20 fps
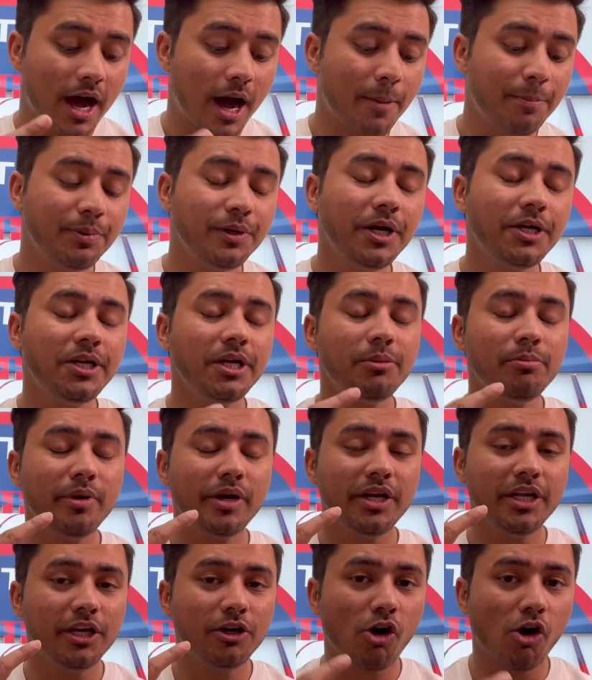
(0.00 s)
अपनी टीम
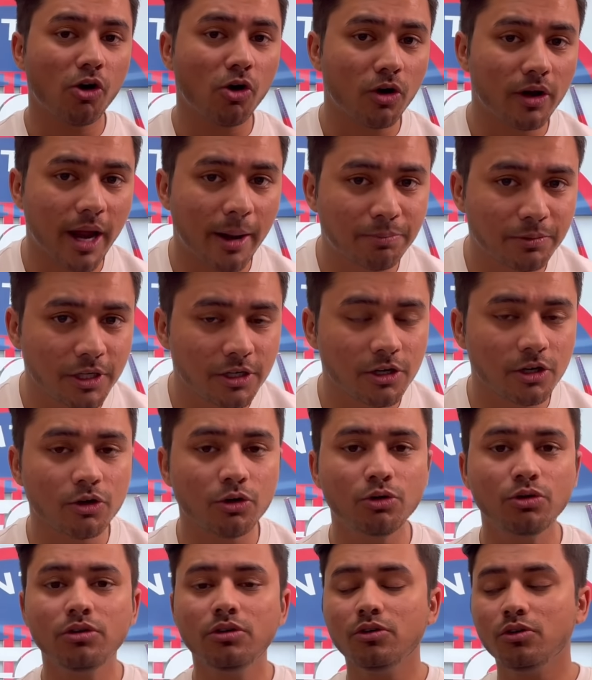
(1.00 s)
में डीको को कैप्टन रखो